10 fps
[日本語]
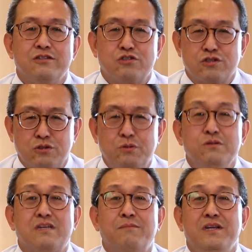
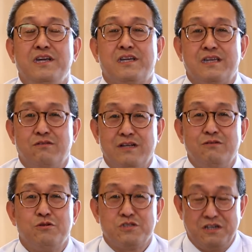救うために来たのだ
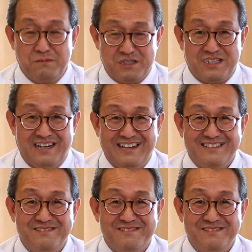とおっしゃいました